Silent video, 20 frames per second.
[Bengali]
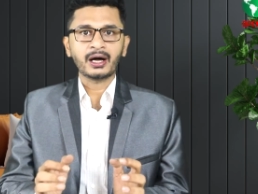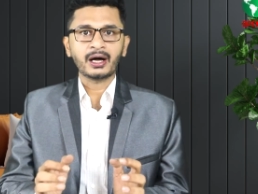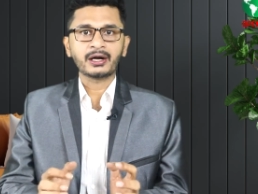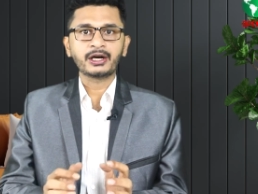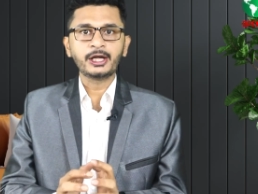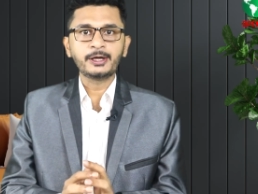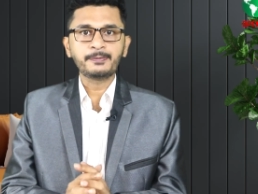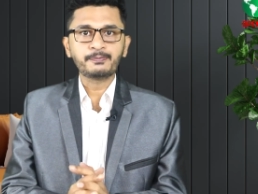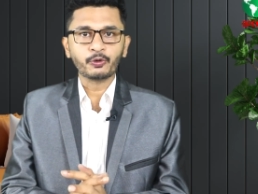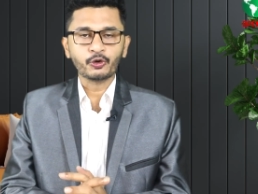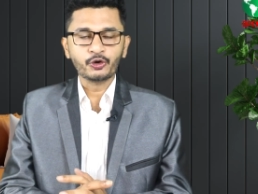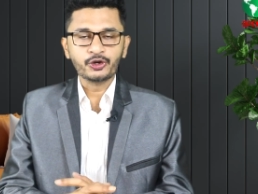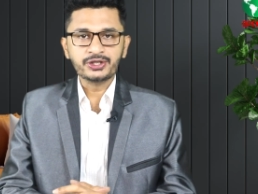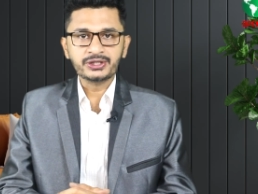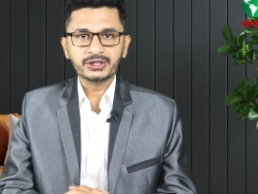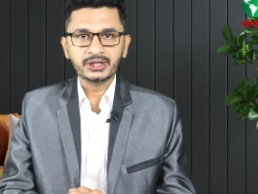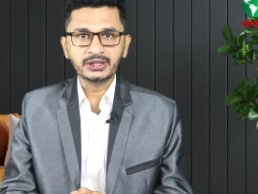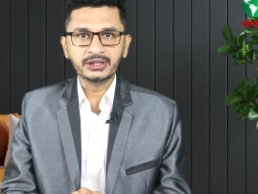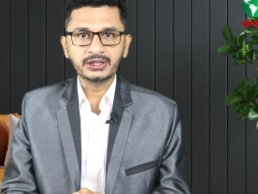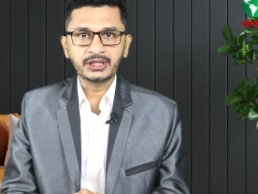আর এই
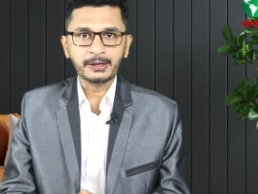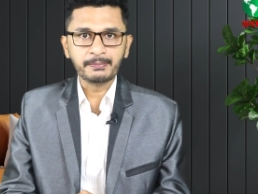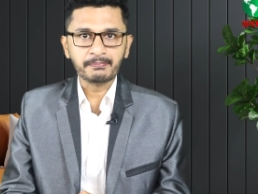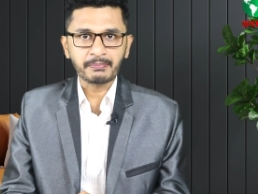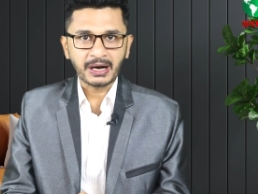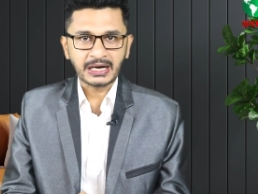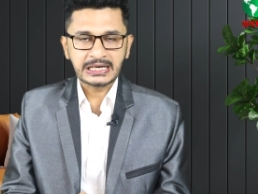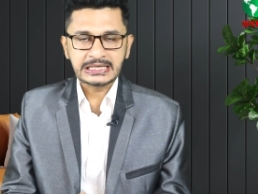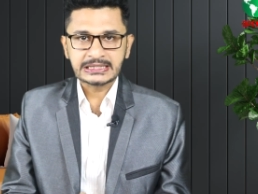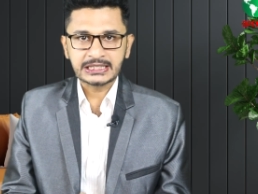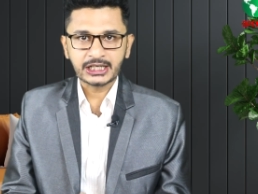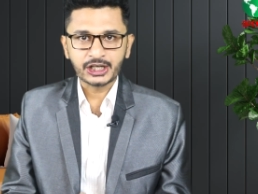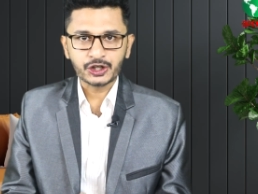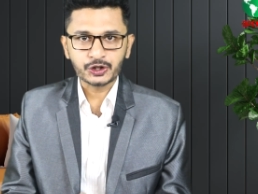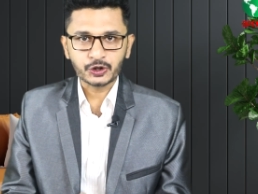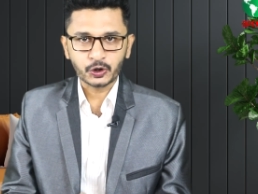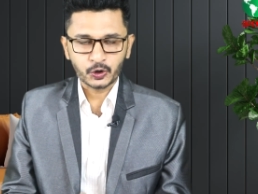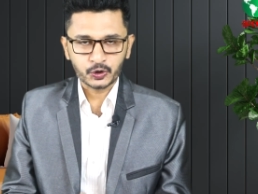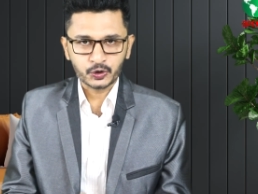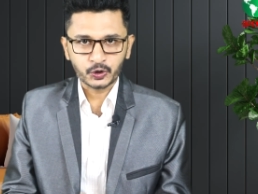পরিস্থিতিতে
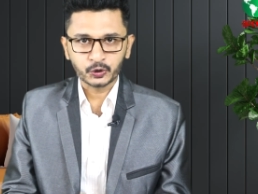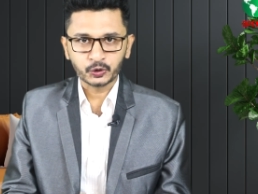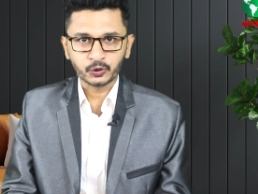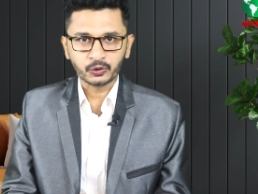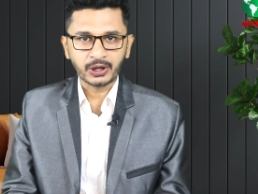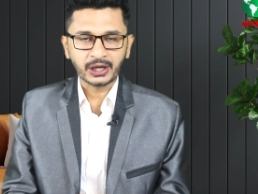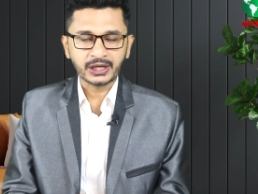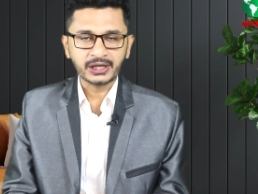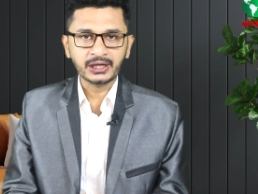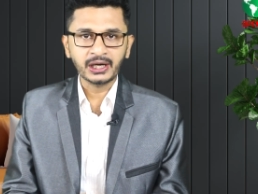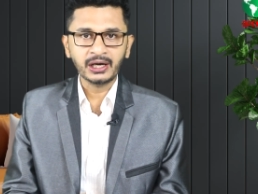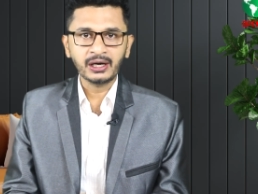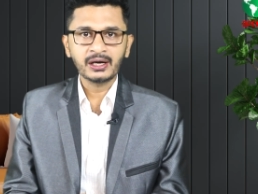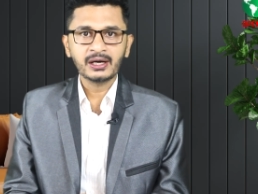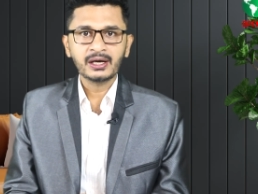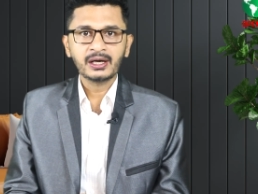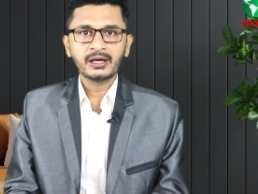পাকিস্তানের ষড়যন্ত্রকারীরা